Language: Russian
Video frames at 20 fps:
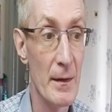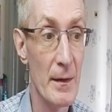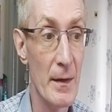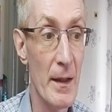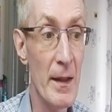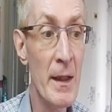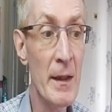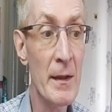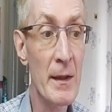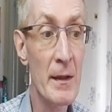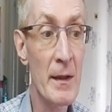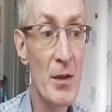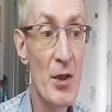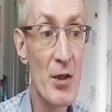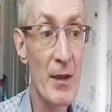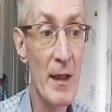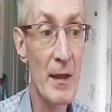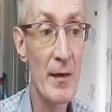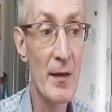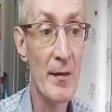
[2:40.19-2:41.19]
Лента
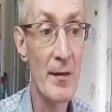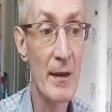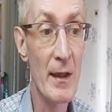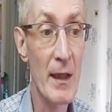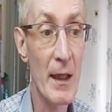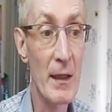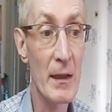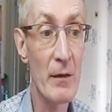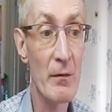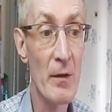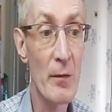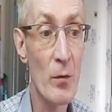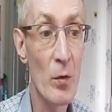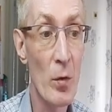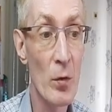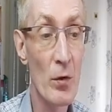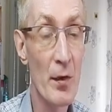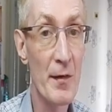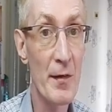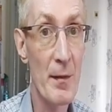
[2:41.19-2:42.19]
начинается закадровым
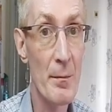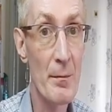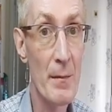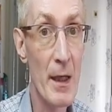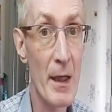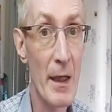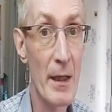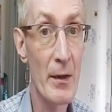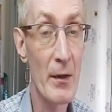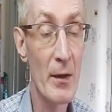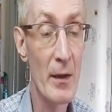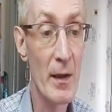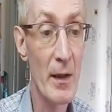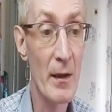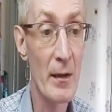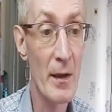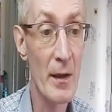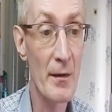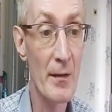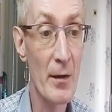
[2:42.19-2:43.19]
голосом Михаила
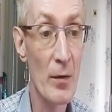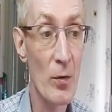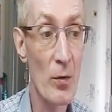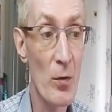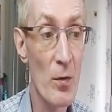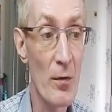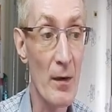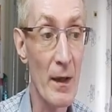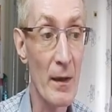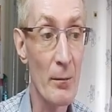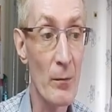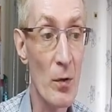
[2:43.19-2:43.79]
Казакова,